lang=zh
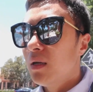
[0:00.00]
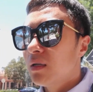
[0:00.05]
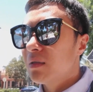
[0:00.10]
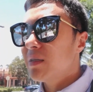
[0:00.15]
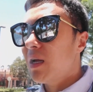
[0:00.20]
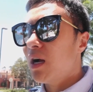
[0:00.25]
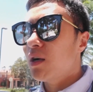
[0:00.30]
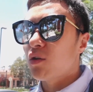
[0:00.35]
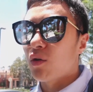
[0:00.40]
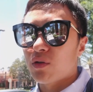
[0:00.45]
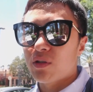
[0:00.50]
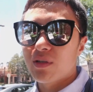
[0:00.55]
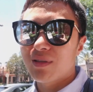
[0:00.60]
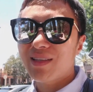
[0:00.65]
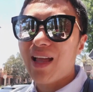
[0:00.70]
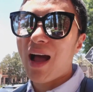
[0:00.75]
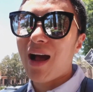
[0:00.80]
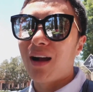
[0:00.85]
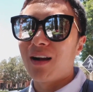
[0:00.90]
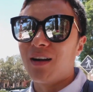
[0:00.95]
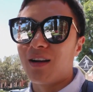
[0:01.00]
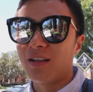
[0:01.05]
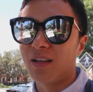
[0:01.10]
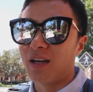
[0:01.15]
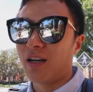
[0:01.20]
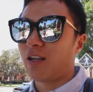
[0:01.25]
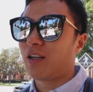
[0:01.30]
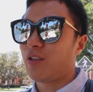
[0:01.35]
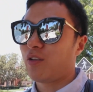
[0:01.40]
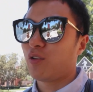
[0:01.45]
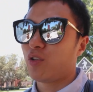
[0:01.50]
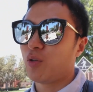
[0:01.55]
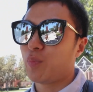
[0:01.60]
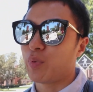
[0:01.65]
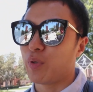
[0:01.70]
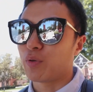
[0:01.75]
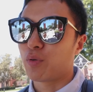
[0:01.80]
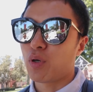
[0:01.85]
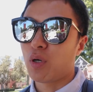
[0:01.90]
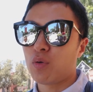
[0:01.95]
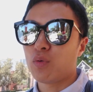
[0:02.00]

第二种是大额的，就是比如说，